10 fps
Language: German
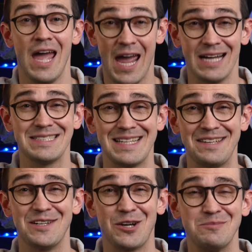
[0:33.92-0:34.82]

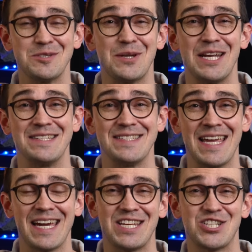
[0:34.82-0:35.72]
Herzlich willkommen zu den
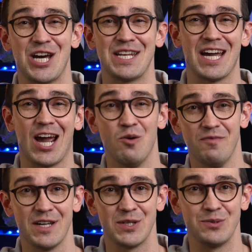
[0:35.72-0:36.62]
Senkrechtstarter
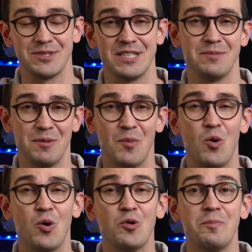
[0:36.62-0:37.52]
Raumfahrt News. Ich bin
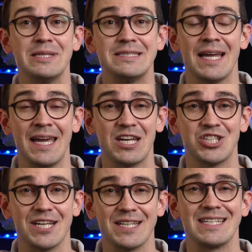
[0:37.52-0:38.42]
Mo und mit
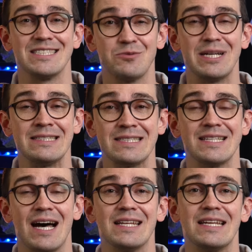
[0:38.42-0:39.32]
Senkrechtstarter kannst du ganz
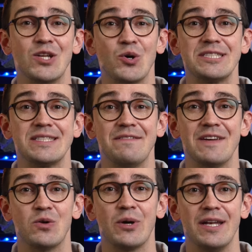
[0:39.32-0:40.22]
nah an den neuesten
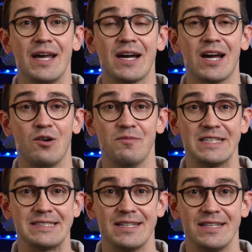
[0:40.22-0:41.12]
Entwicklungen in der
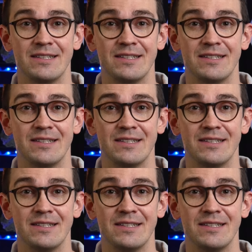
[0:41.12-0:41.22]
Raumfahrt sein.